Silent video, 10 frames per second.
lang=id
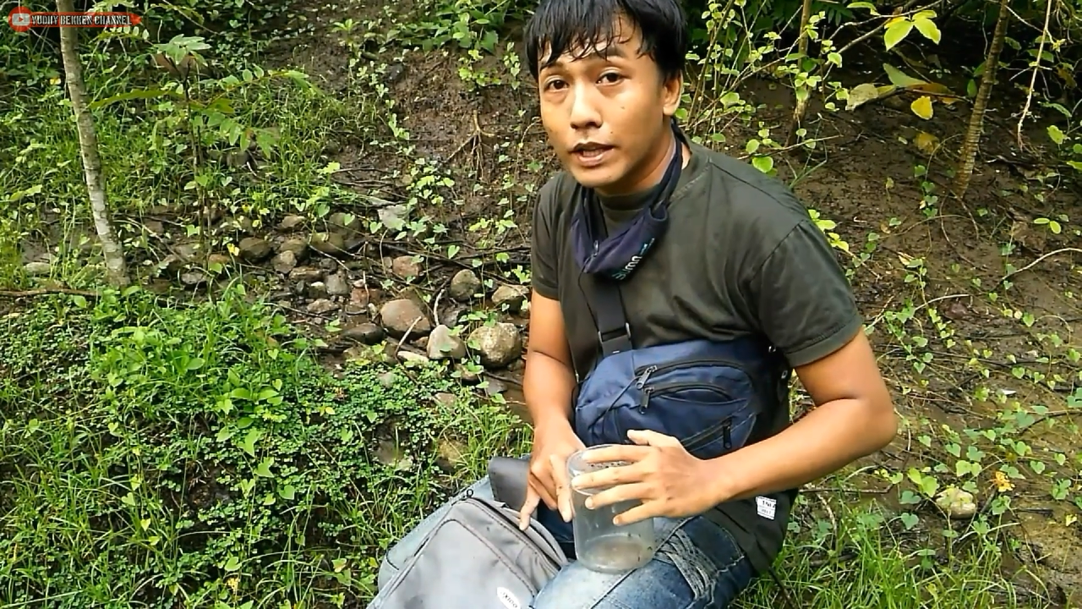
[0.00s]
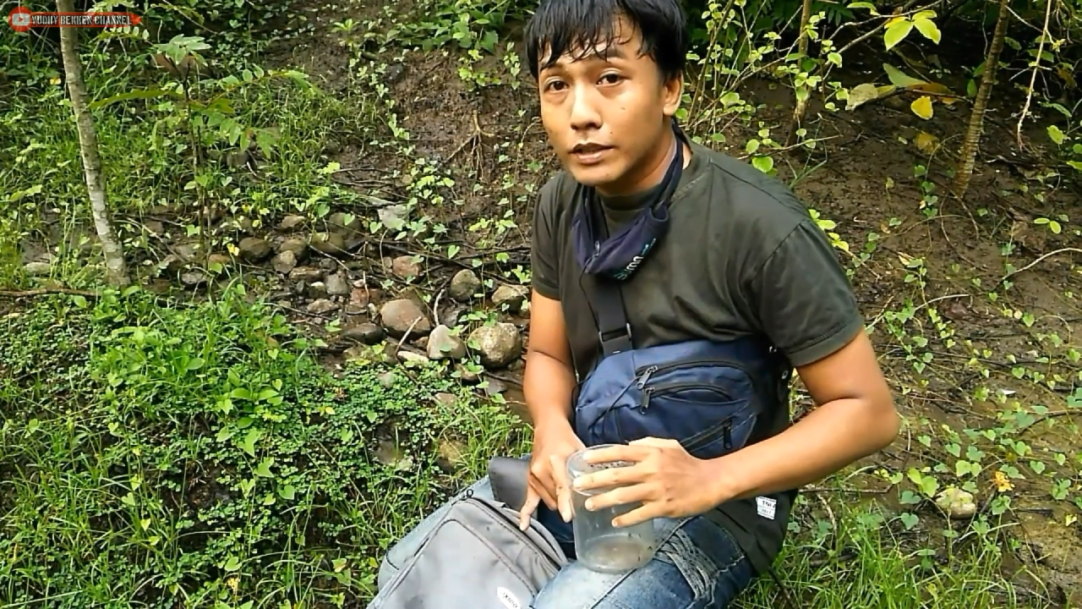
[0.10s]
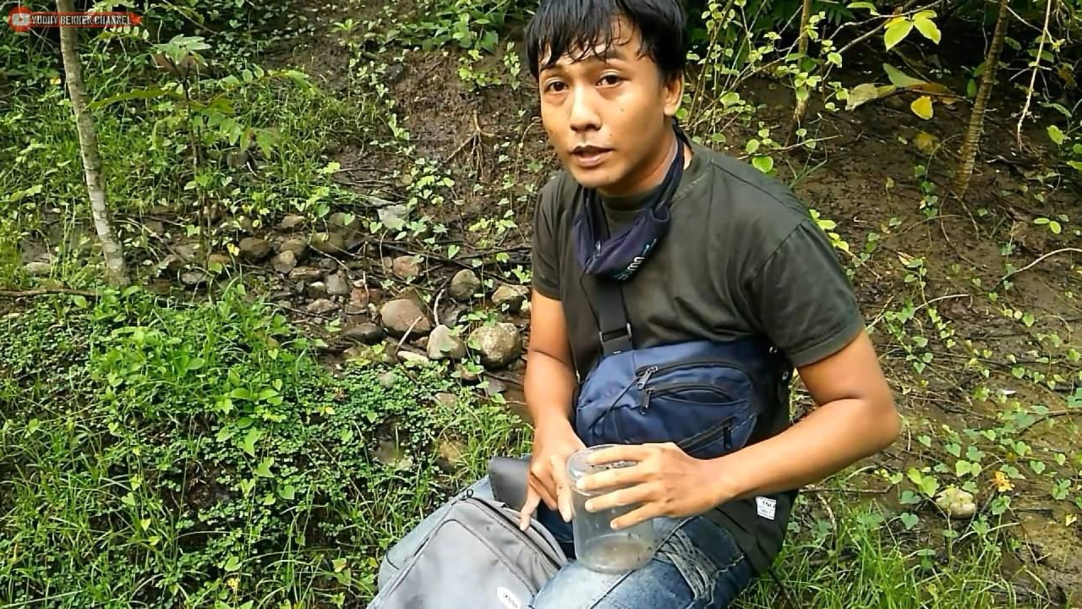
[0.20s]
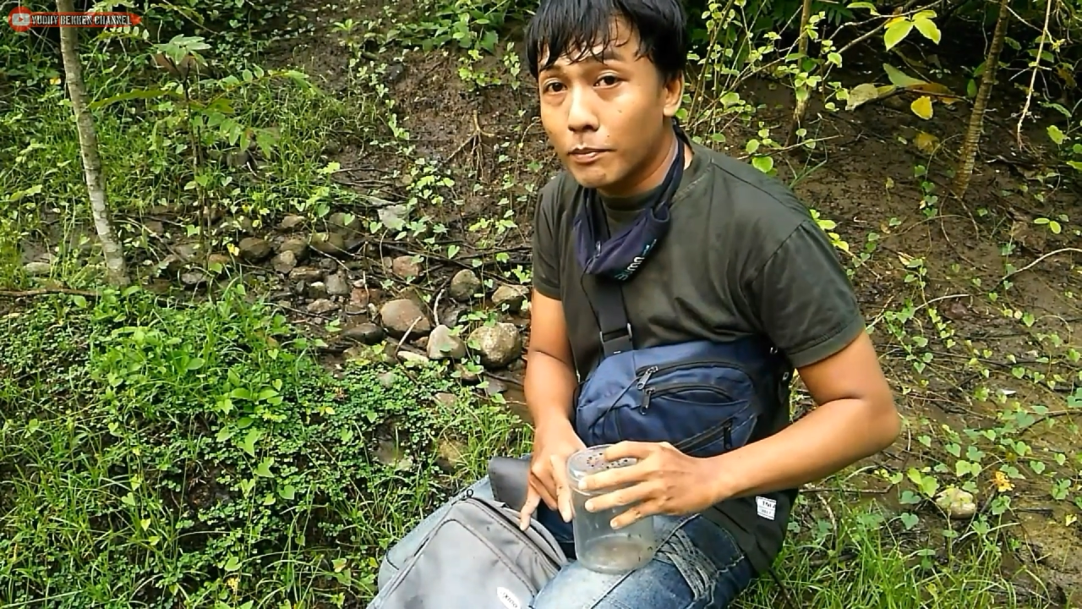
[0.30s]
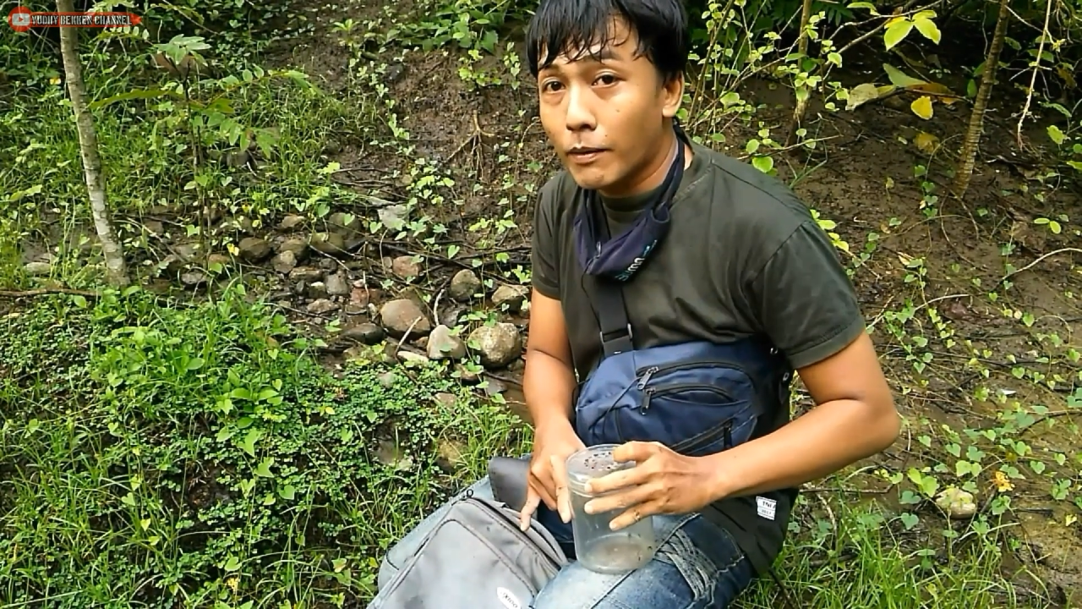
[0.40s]

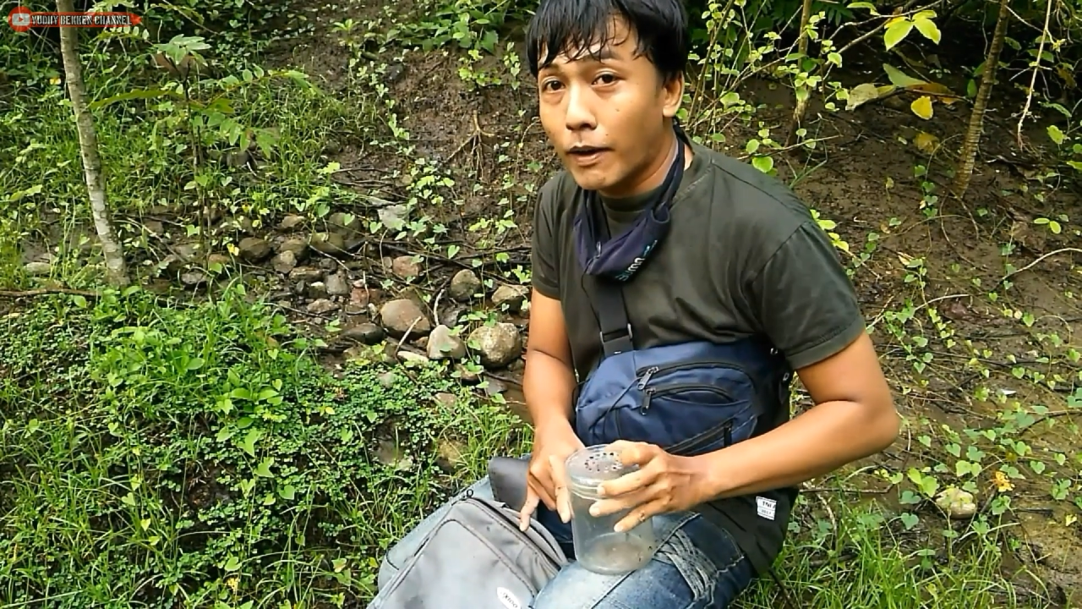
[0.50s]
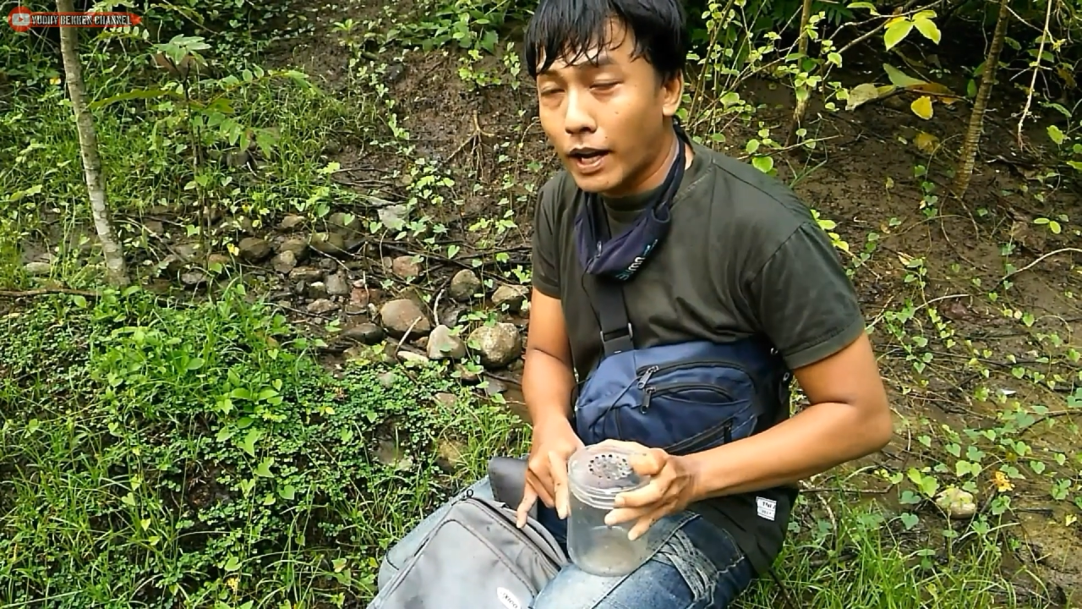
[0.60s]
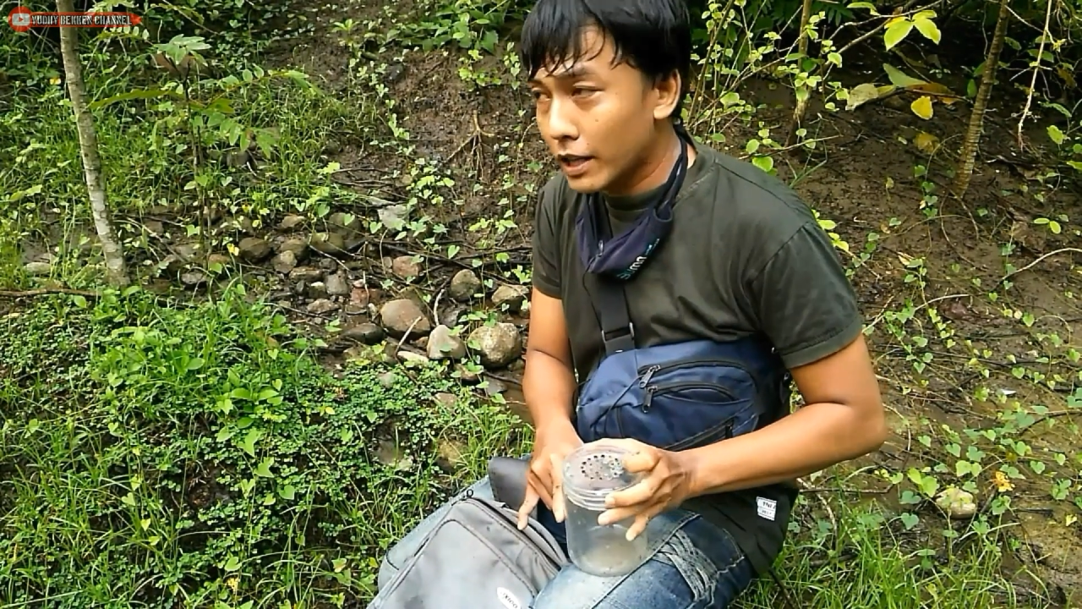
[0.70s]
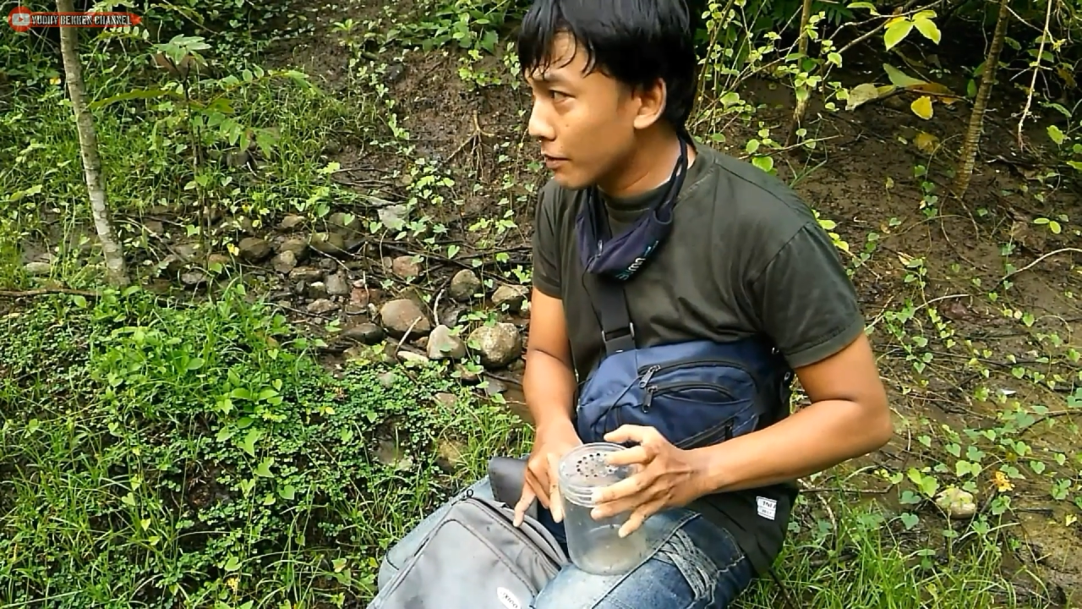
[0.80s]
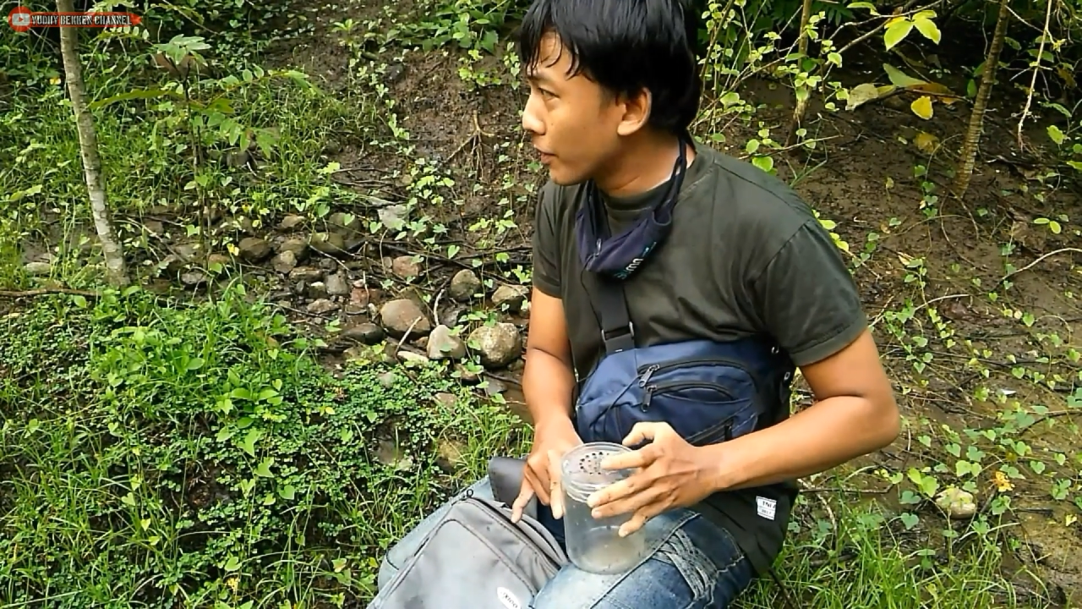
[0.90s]
saat malam hari
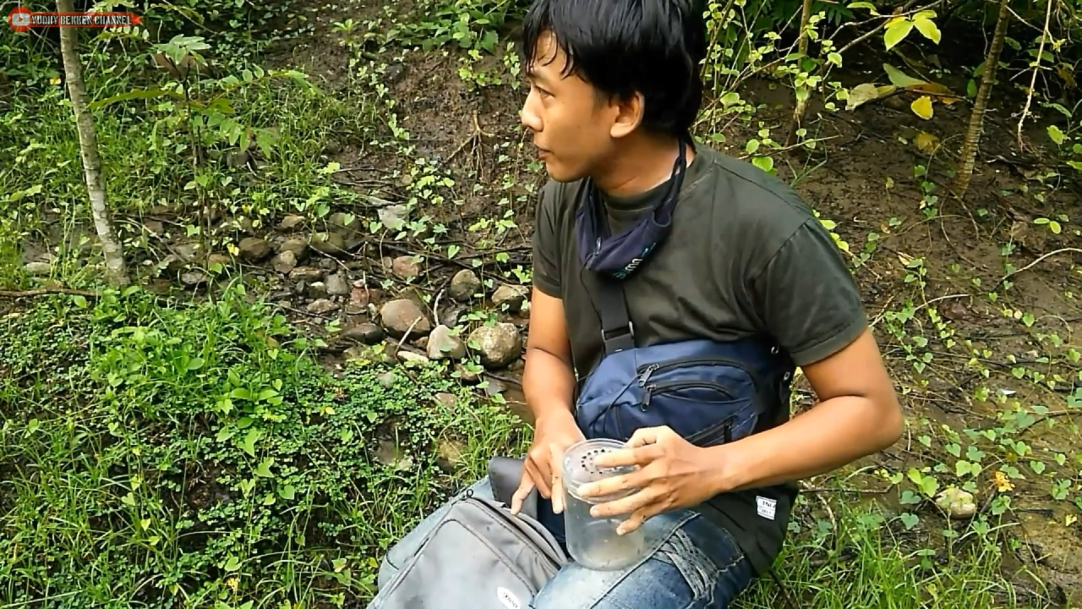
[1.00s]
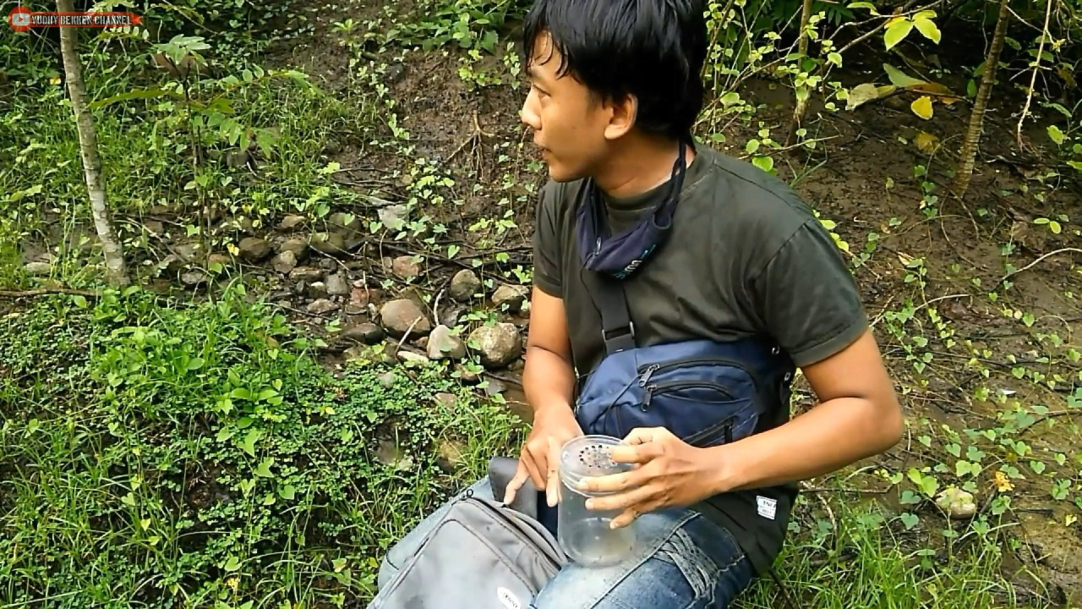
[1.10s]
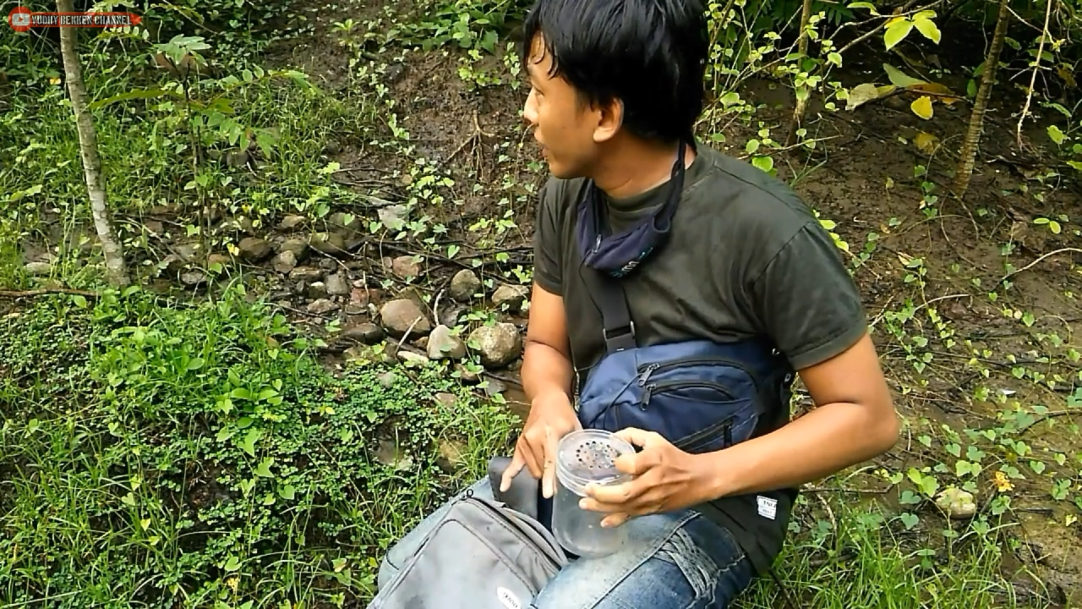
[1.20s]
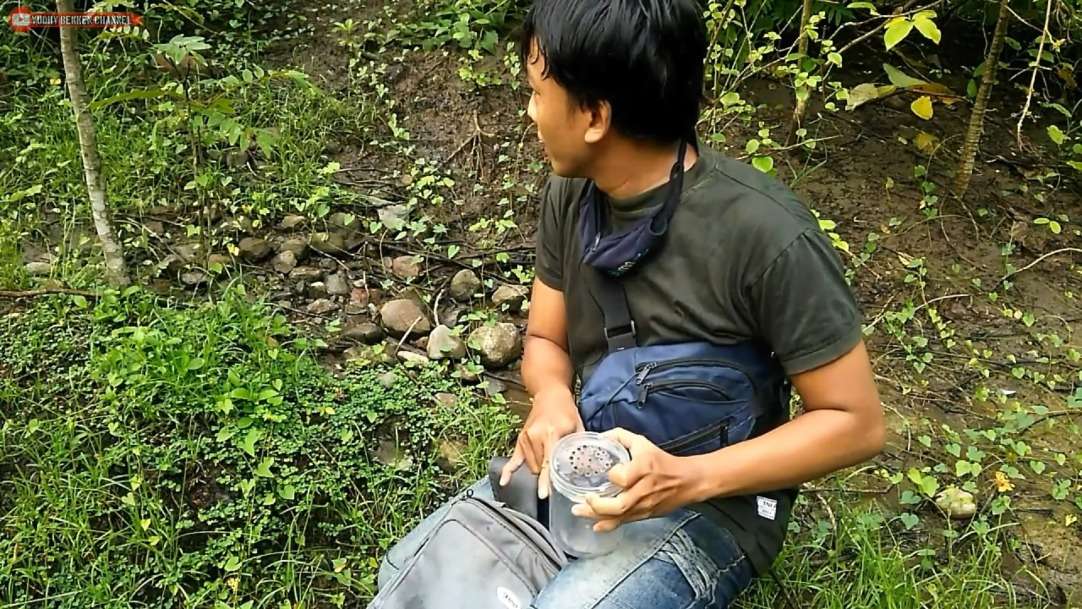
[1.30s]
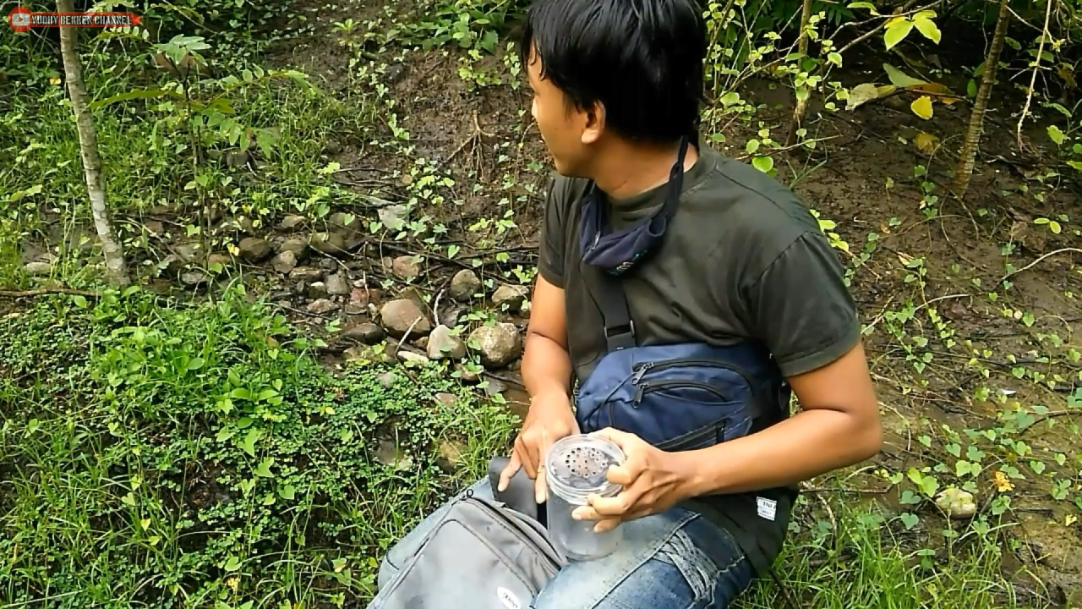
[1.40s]
teman-teman